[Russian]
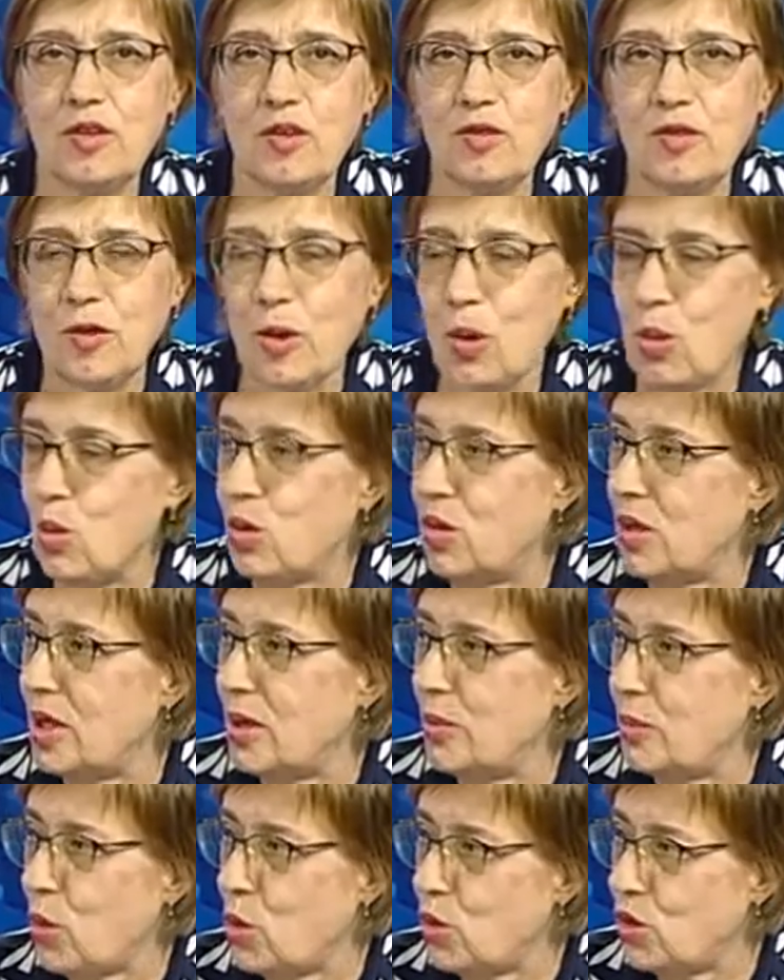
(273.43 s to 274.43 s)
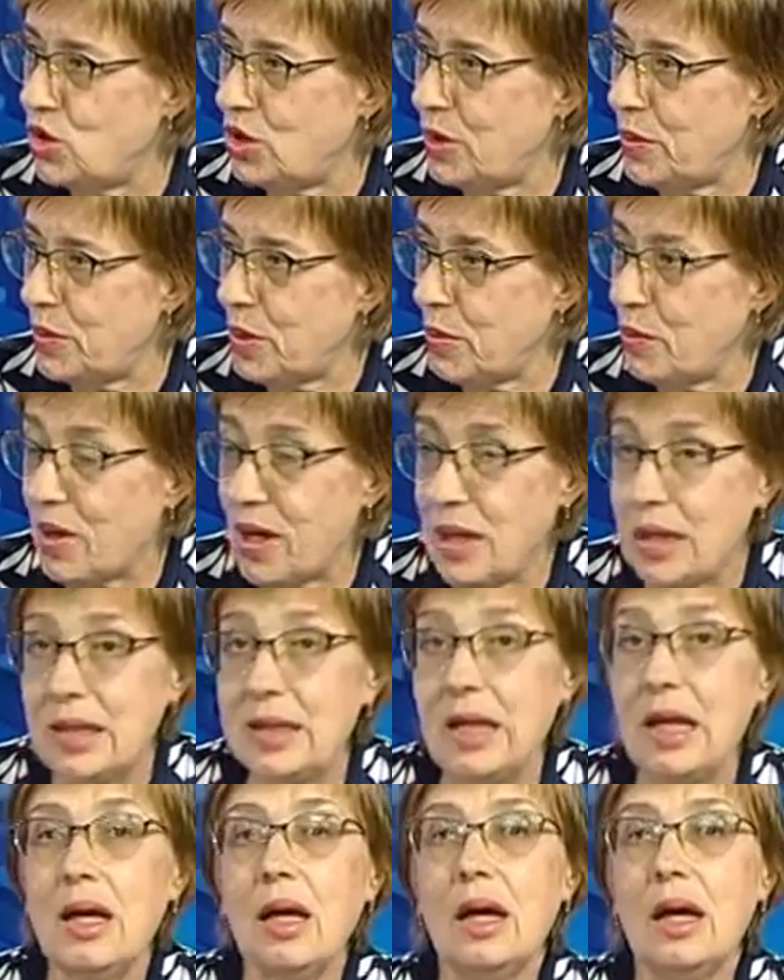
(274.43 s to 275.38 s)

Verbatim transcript: вифероны и прочие препараты.